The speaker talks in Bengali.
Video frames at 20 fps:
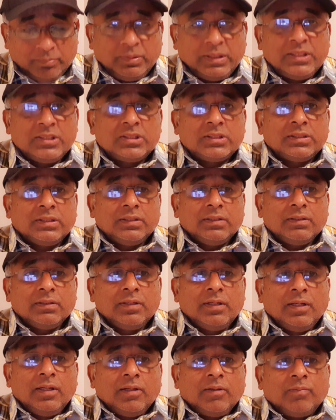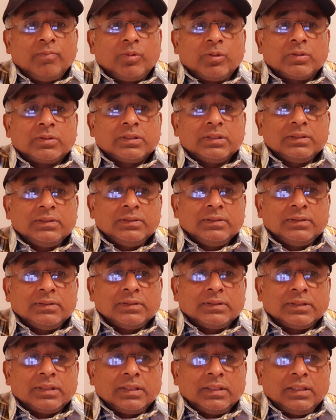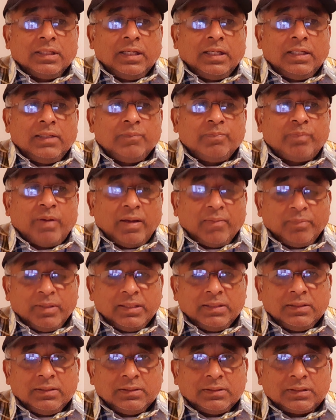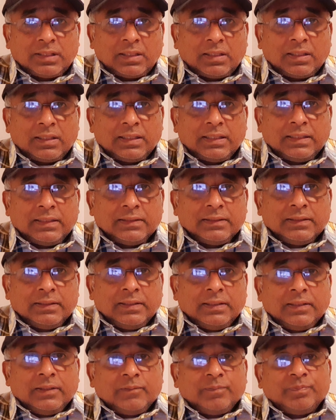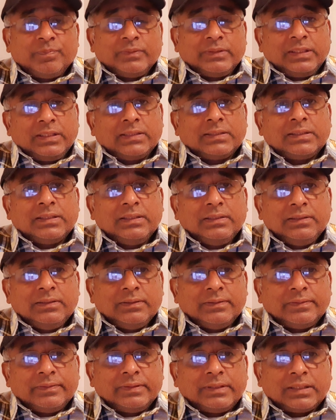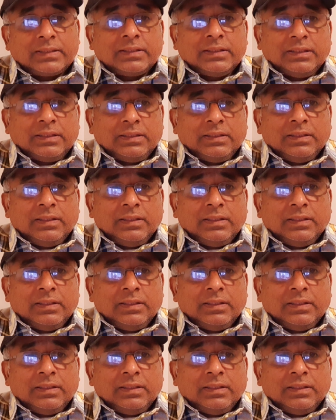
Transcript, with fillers: মিনিস্টার বলছেন যে এই পেমেন্ট তারা দিয়েছেন যাতে